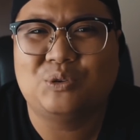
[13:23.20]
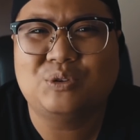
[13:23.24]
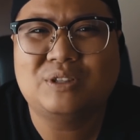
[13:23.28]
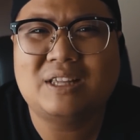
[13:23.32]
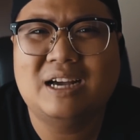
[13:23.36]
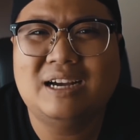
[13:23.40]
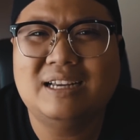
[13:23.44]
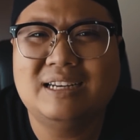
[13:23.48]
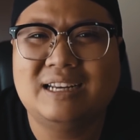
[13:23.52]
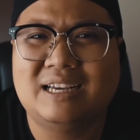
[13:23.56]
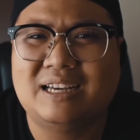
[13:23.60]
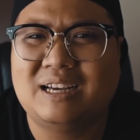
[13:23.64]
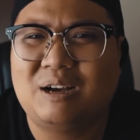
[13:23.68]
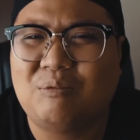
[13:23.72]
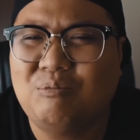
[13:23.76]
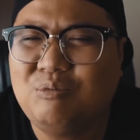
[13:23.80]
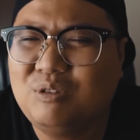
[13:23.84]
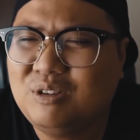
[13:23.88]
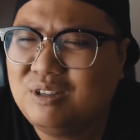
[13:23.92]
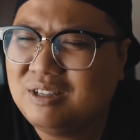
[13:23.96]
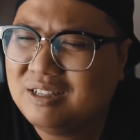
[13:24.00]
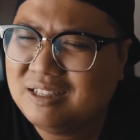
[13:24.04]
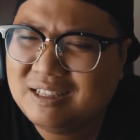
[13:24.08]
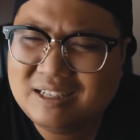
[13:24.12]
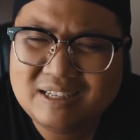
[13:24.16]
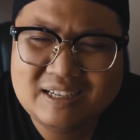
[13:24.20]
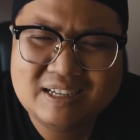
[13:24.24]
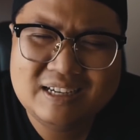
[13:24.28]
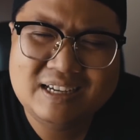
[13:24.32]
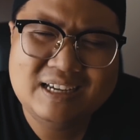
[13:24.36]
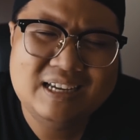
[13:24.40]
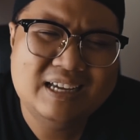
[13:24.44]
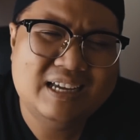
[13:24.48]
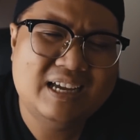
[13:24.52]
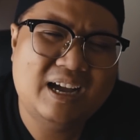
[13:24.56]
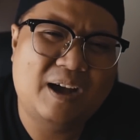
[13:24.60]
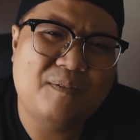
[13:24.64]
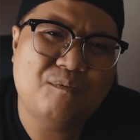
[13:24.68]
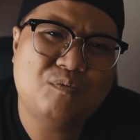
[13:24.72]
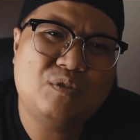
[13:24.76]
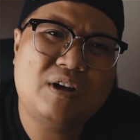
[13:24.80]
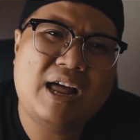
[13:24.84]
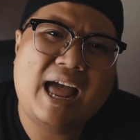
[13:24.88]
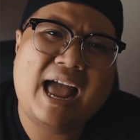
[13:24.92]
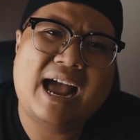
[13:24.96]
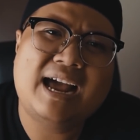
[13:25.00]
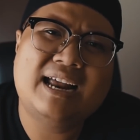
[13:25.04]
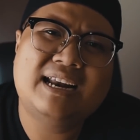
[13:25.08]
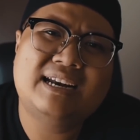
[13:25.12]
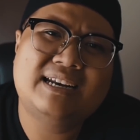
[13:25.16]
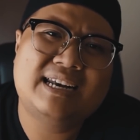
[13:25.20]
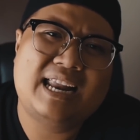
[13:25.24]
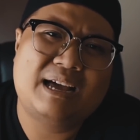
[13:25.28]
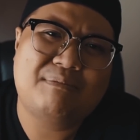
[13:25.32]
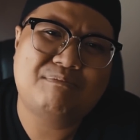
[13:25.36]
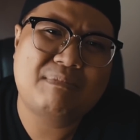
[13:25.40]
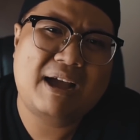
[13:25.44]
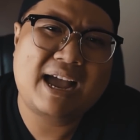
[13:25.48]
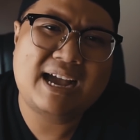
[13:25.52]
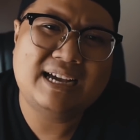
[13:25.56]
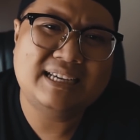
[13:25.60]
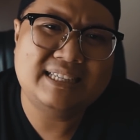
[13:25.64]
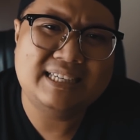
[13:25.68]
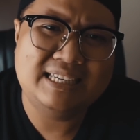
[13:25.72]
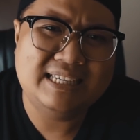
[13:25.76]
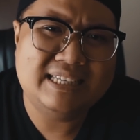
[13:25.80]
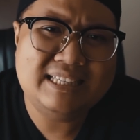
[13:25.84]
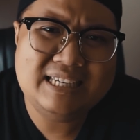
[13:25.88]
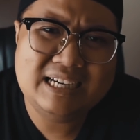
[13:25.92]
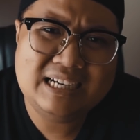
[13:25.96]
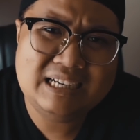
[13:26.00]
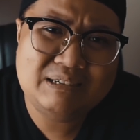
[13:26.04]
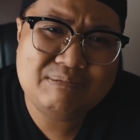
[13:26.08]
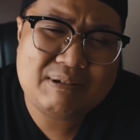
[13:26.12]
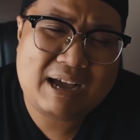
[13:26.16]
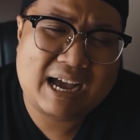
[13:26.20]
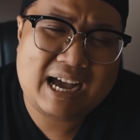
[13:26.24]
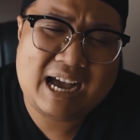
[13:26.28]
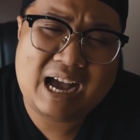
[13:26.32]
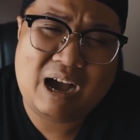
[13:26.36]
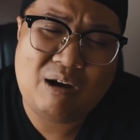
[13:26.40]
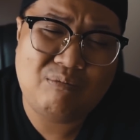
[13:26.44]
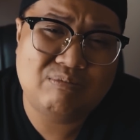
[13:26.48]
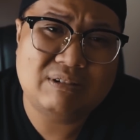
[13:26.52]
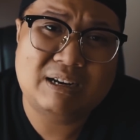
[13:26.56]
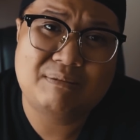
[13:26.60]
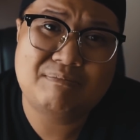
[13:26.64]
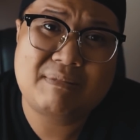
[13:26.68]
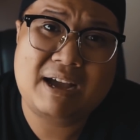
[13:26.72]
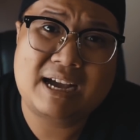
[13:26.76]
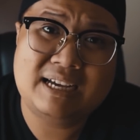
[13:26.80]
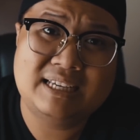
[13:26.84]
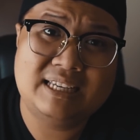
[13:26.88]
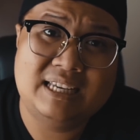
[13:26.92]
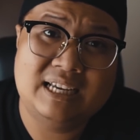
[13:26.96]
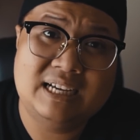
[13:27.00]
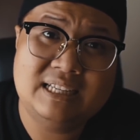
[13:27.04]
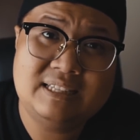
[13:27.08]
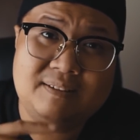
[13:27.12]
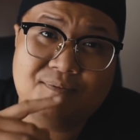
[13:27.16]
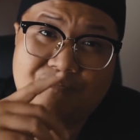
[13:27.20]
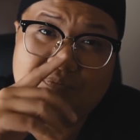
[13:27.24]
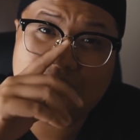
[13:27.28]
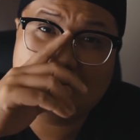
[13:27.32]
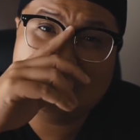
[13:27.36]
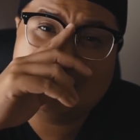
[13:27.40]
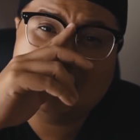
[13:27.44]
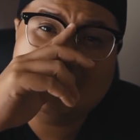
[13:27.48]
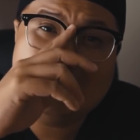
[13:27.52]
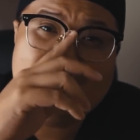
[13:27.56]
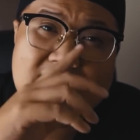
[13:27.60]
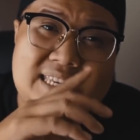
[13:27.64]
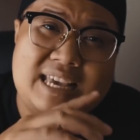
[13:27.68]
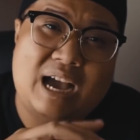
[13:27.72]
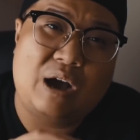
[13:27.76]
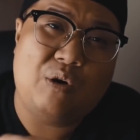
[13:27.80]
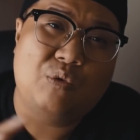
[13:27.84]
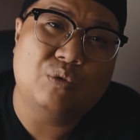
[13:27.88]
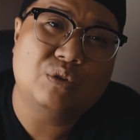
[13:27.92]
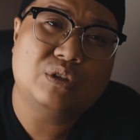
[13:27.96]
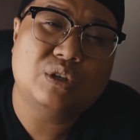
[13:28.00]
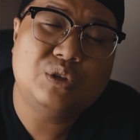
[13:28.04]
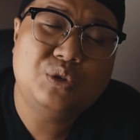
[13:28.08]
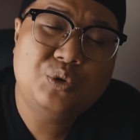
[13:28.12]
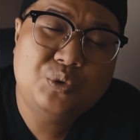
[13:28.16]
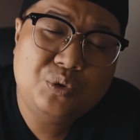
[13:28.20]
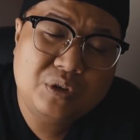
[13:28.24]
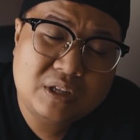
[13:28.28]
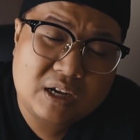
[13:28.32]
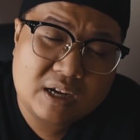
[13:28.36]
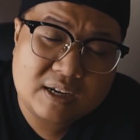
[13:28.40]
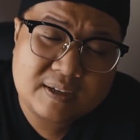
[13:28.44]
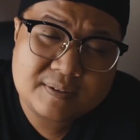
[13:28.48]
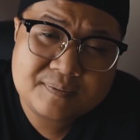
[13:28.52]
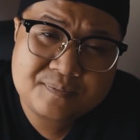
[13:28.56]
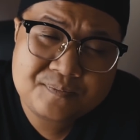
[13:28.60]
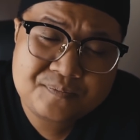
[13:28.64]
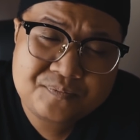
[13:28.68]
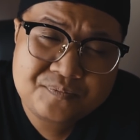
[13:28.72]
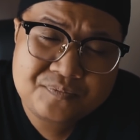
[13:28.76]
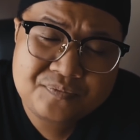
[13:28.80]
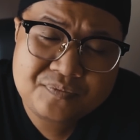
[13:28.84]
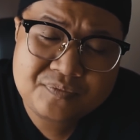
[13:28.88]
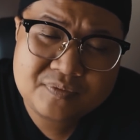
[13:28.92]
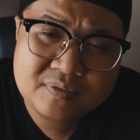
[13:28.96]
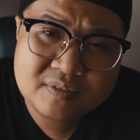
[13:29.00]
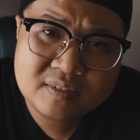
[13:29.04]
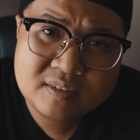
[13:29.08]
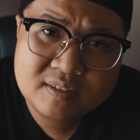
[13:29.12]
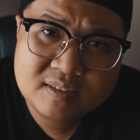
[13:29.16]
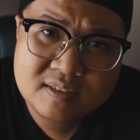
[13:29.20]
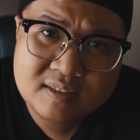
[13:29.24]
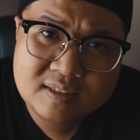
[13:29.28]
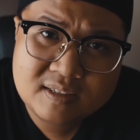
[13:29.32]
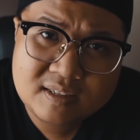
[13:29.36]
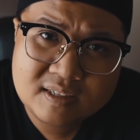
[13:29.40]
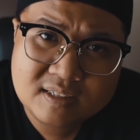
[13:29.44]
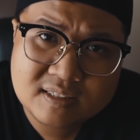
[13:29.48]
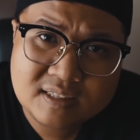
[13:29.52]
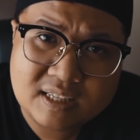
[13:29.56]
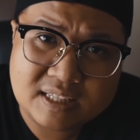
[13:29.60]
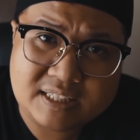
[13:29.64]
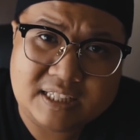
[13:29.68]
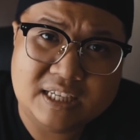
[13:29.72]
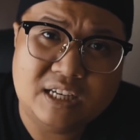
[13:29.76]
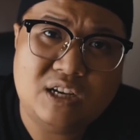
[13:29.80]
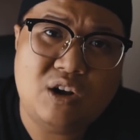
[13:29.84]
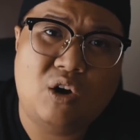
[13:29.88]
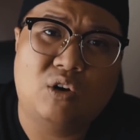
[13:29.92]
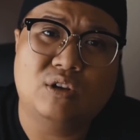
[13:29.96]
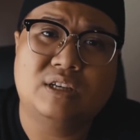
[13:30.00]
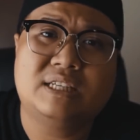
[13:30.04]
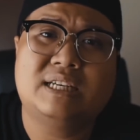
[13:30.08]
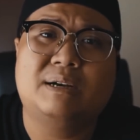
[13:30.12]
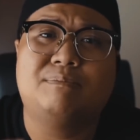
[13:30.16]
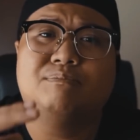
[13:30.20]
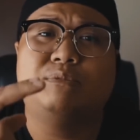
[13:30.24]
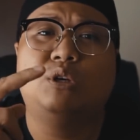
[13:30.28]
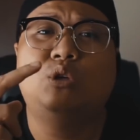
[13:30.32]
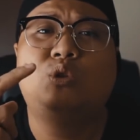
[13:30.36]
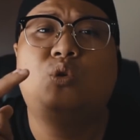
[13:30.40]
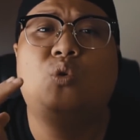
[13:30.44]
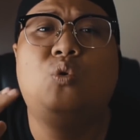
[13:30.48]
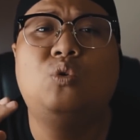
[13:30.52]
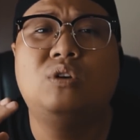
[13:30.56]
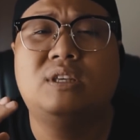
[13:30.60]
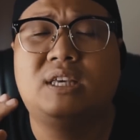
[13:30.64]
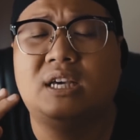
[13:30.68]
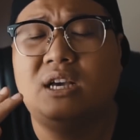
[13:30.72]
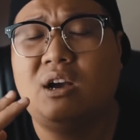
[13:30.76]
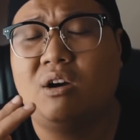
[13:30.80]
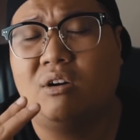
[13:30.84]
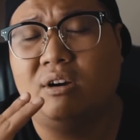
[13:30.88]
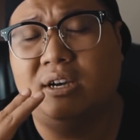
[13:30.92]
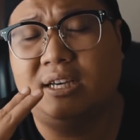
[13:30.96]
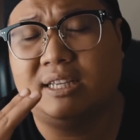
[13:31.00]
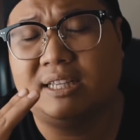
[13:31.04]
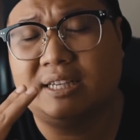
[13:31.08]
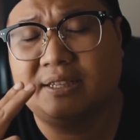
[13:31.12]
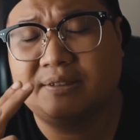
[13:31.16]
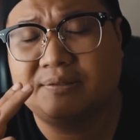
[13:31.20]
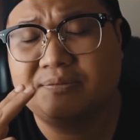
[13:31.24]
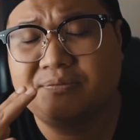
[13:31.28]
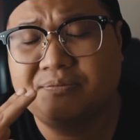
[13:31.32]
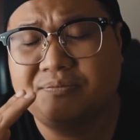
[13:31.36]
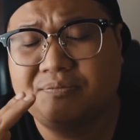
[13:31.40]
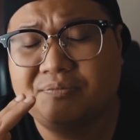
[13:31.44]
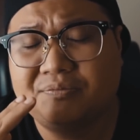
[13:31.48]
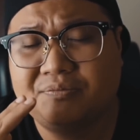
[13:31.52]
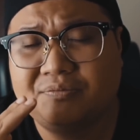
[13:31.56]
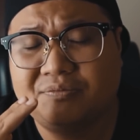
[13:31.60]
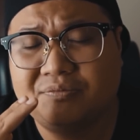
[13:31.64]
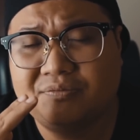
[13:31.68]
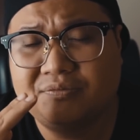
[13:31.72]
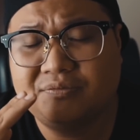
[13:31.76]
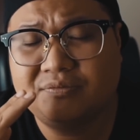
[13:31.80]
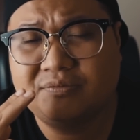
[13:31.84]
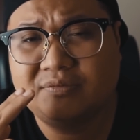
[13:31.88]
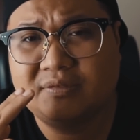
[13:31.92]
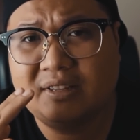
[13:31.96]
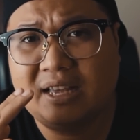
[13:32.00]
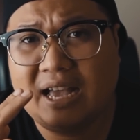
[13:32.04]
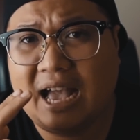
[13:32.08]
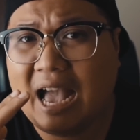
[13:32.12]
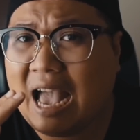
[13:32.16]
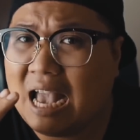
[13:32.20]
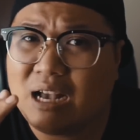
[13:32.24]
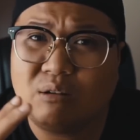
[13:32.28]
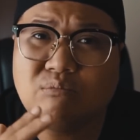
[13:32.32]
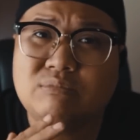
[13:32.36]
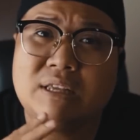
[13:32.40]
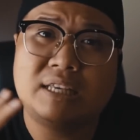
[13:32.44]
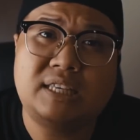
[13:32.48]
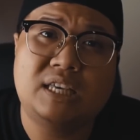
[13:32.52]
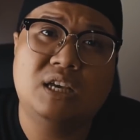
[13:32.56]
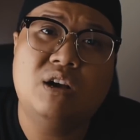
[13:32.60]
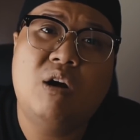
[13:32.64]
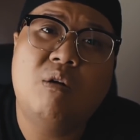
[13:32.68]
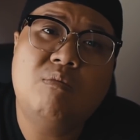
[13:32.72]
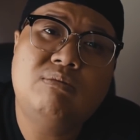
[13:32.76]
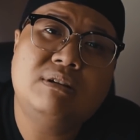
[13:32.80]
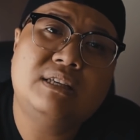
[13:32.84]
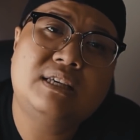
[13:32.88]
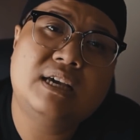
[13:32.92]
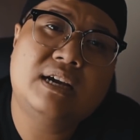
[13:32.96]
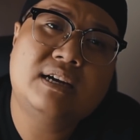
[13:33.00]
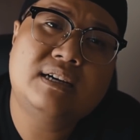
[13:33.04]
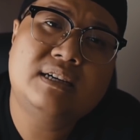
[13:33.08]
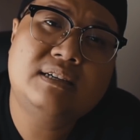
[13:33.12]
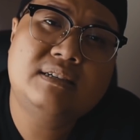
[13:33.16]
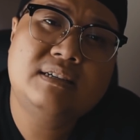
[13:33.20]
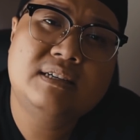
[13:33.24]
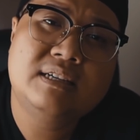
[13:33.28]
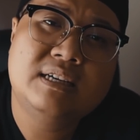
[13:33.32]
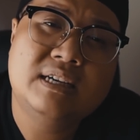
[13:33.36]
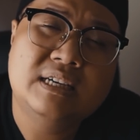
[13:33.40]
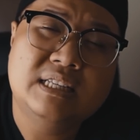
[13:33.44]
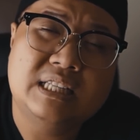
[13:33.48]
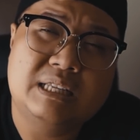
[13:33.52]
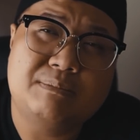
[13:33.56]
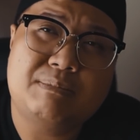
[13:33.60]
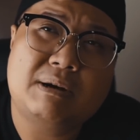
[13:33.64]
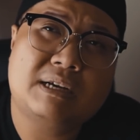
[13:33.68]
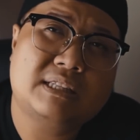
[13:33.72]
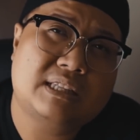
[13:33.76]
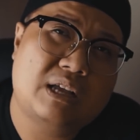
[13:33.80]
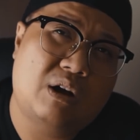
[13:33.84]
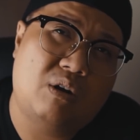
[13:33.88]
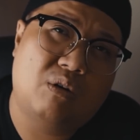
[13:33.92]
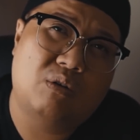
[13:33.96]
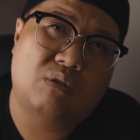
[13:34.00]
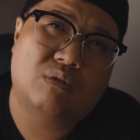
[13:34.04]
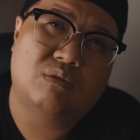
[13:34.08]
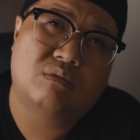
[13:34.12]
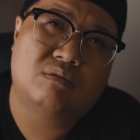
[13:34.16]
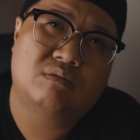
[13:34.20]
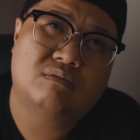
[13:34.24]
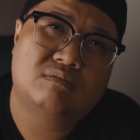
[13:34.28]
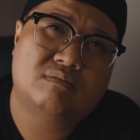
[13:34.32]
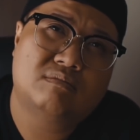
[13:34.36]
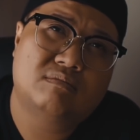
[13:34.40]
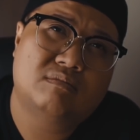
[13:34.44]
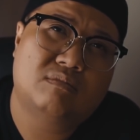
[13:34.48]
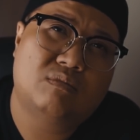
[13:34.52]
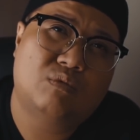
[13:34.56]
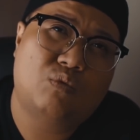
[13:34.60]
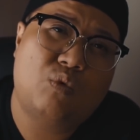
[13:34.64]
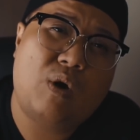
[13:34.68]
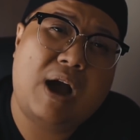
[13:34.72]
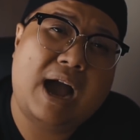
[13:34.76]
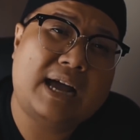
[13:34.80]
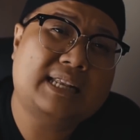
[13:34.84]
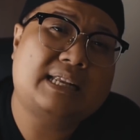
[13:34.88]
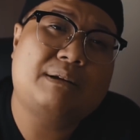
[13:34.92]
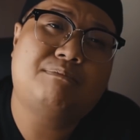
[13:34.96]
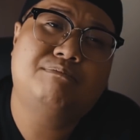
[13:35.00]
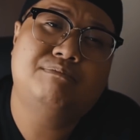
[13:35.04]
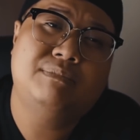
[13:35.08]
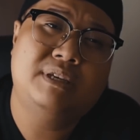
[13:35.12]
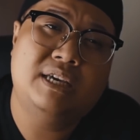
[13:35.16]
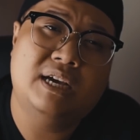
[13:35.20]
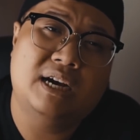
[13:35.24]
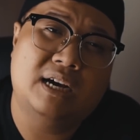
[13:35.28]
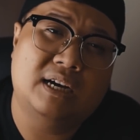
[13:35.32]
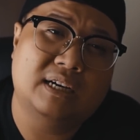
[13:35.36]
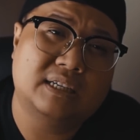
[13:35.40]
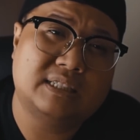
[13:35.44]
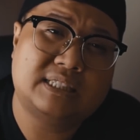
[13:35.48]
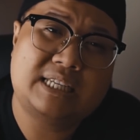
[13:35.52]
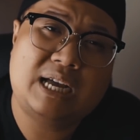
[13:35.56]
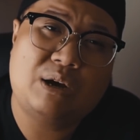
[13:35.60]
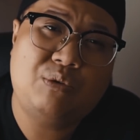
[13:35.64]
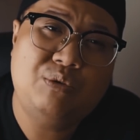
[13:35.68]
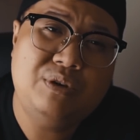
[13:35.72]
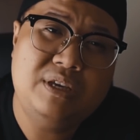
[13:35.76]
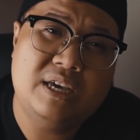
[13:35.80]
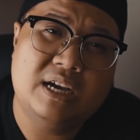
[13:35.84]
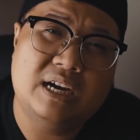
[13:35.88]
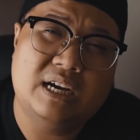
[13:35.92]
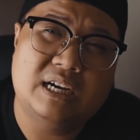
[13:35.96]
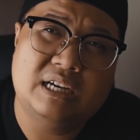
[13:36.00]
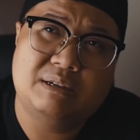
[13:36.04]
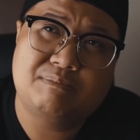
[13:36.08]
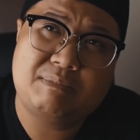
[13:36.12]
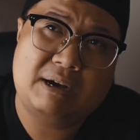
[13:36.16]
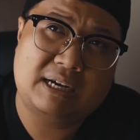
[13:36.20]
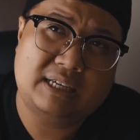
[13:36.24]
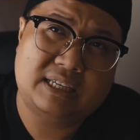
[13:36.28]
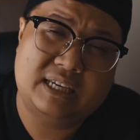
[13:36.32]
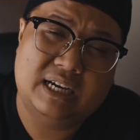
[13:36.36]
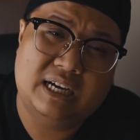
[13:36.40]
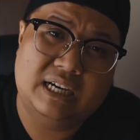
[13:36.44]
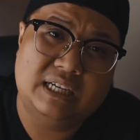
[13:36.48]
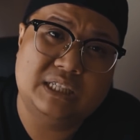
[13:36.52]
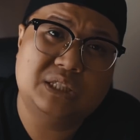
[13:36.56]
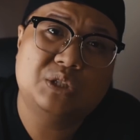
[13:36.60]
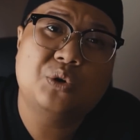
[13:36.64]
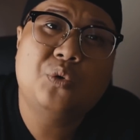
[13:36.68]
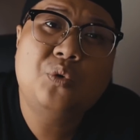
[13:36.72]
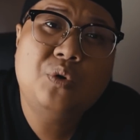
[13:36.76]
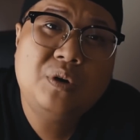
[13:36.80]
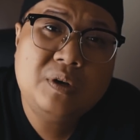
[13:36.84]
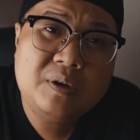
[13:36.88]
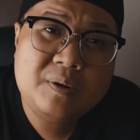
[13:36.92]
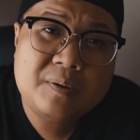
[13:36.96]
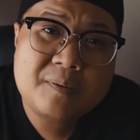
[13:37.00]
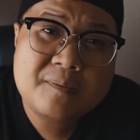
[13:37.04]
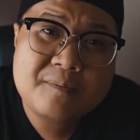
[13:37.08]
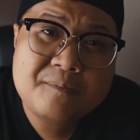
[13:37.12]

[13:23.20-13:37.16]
tụi tân là không có không có ăn làm ăn gì chứ ăn học làm ăn gì hết chỉ đi nhậu cho vui thôi thì chỉ ngồi cầm điếu thuốc chỉ ngồi nè ai cũng thấy chỉ hút hết trơn á thì bắt đầu qua 5 giờ 6 giờ mặt trời xuống